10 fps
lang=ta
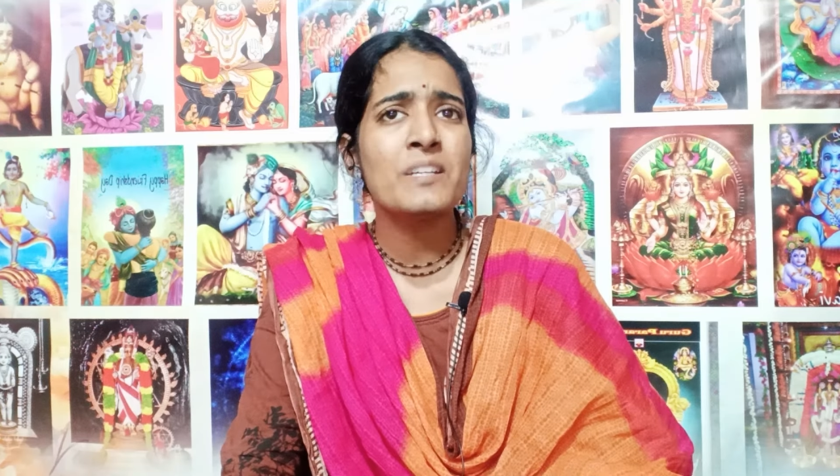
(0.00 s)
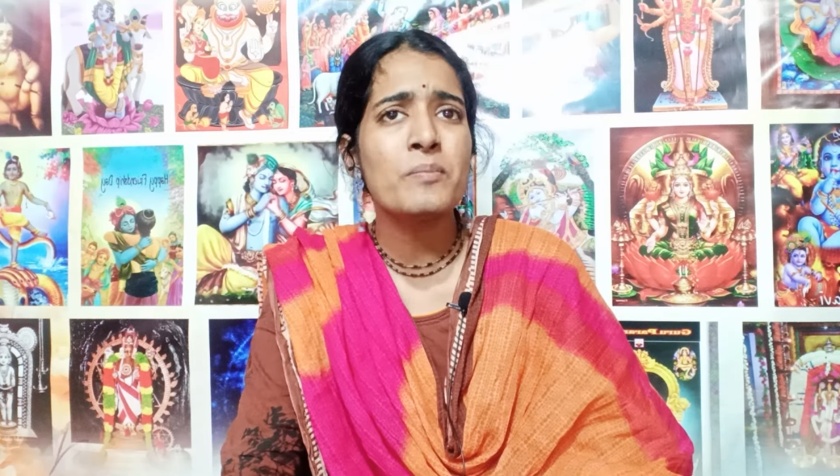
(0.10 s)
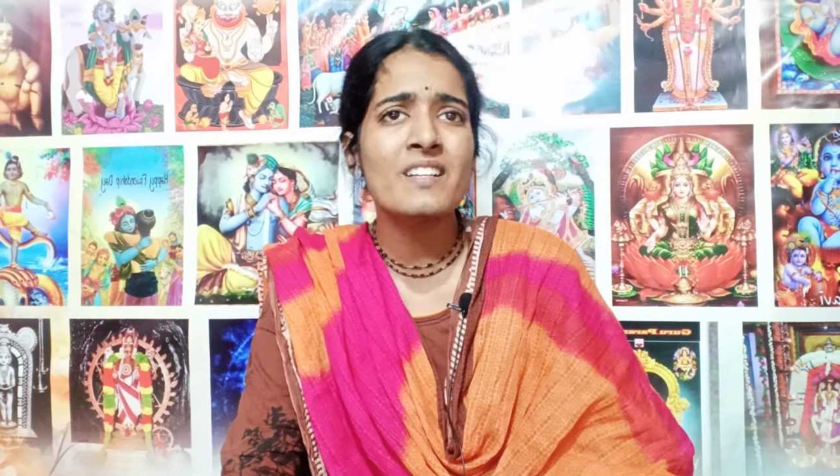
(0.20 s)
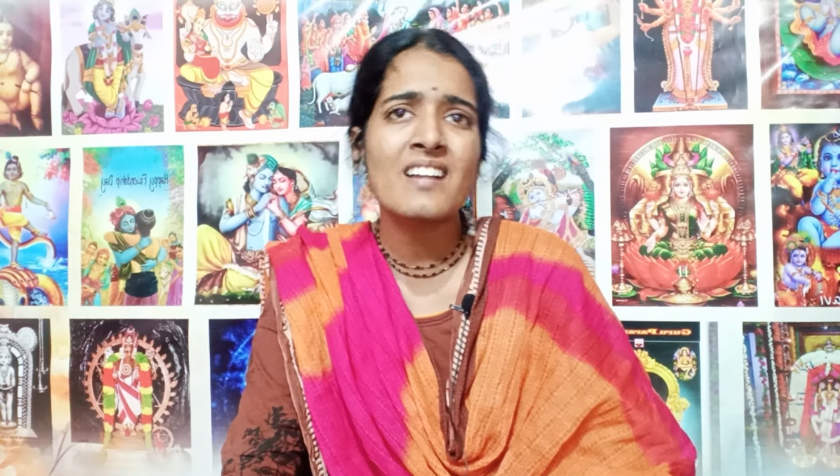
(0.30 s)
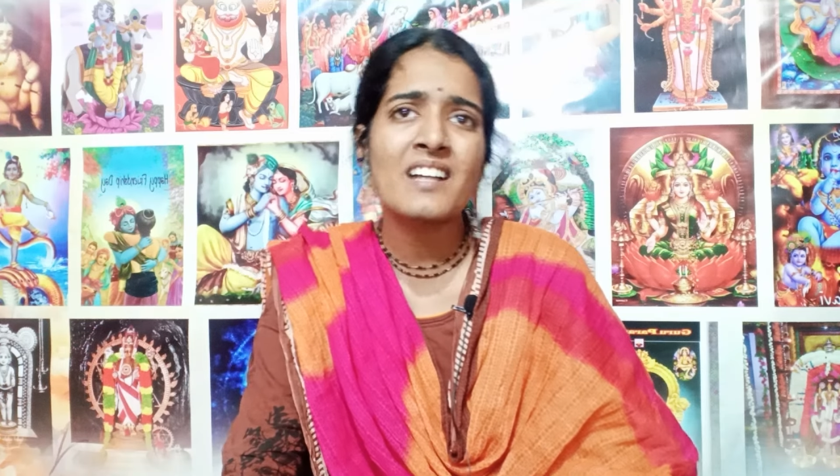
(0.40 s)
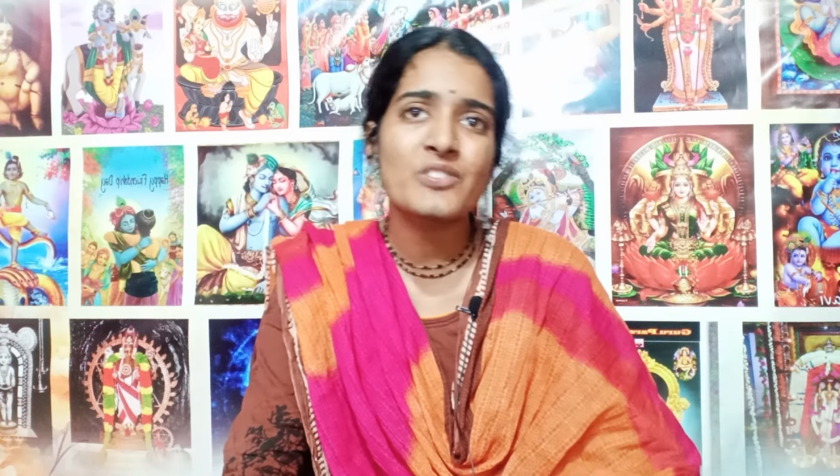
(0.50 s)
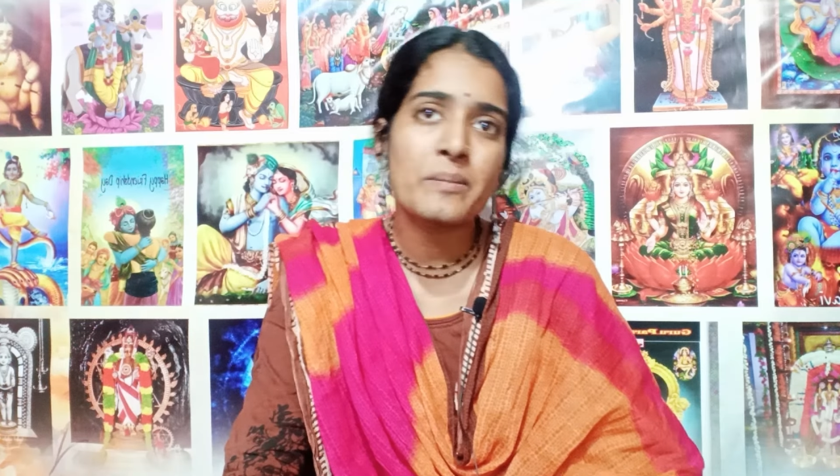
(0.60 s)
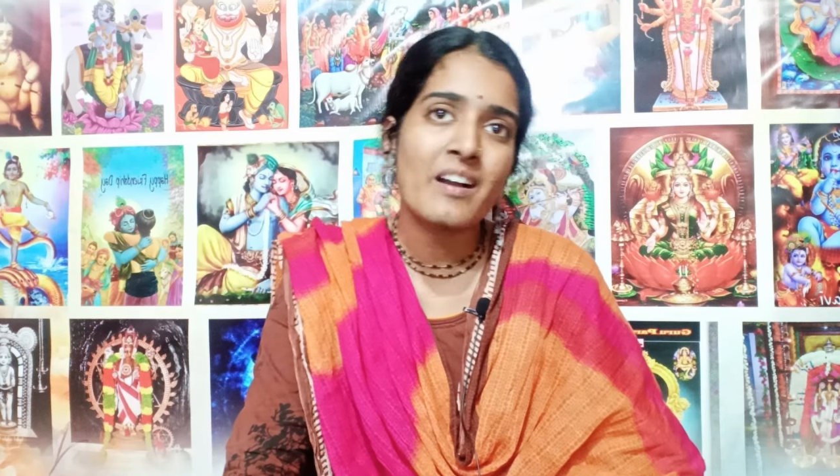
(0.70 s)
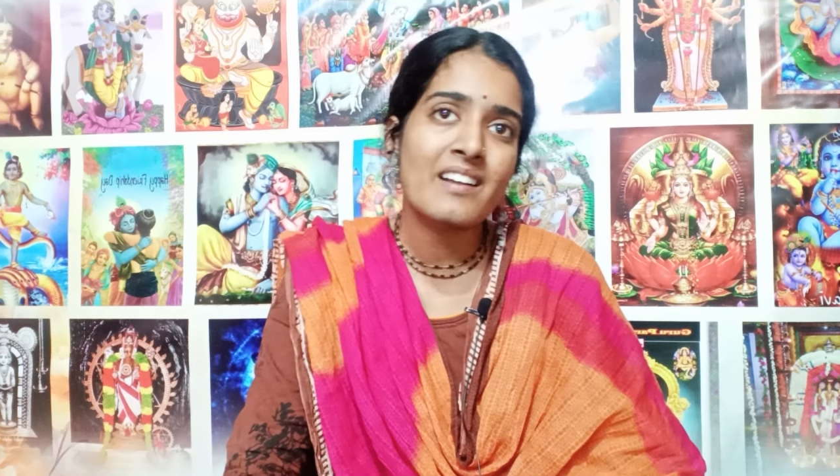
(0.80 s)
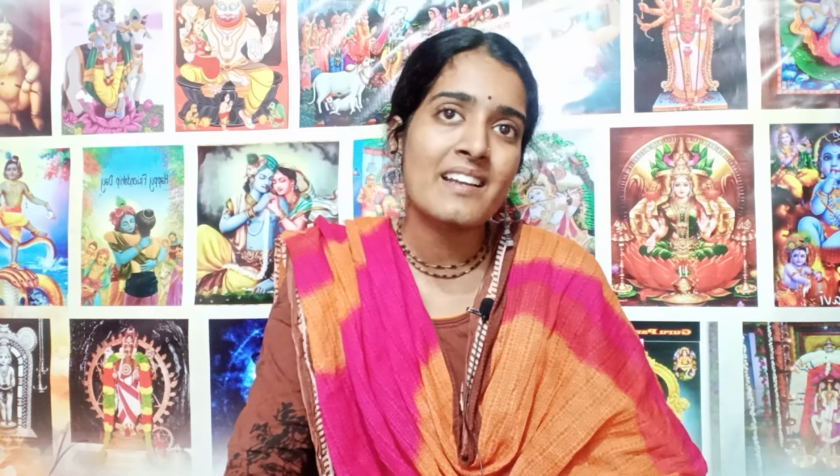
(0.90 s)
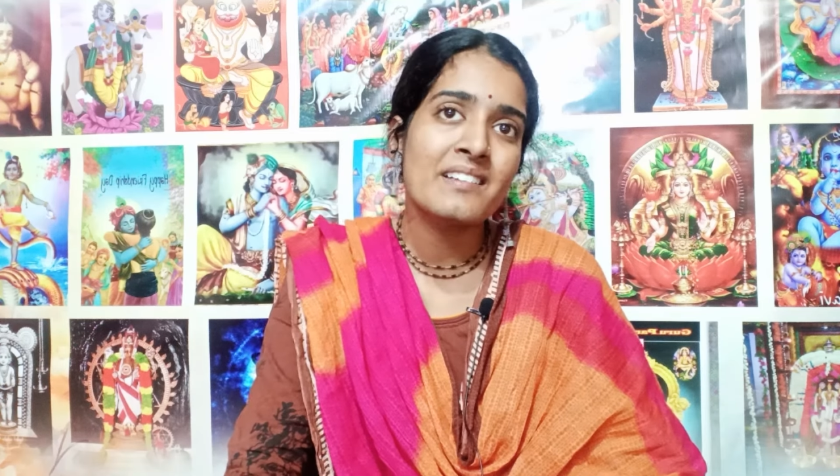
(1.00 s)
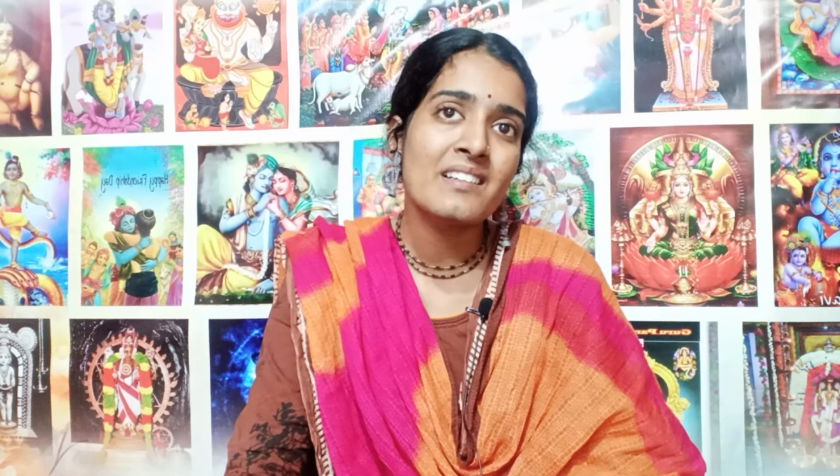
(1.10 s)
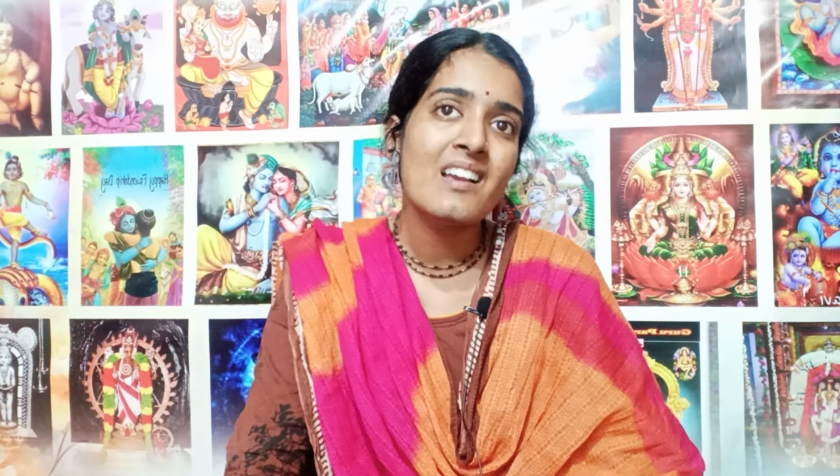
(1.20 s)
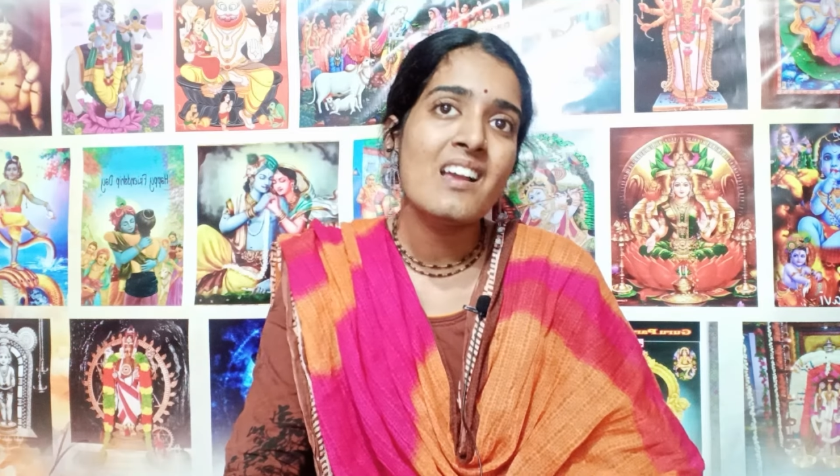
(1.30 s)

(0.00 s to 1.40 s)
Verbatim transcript: என்ன பண்ணுறா சொல்லி பார்க்குறான்